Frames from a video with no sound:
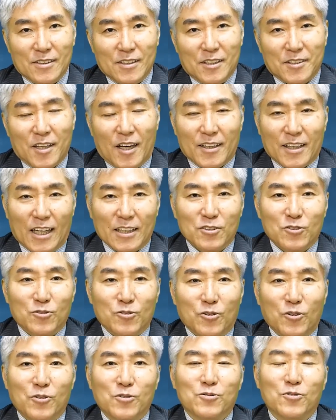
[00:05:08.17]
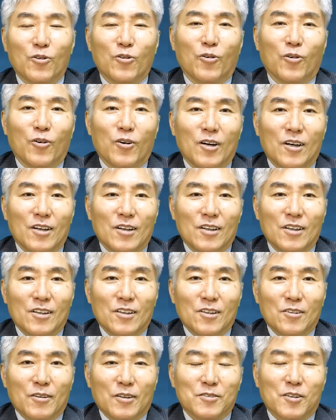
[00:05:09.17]
来たかというのを
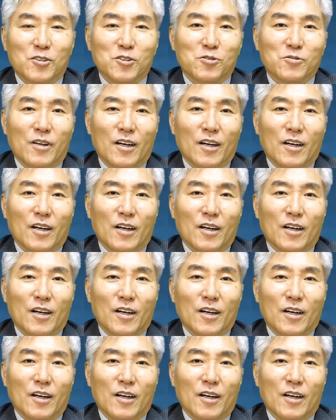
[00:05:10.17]
私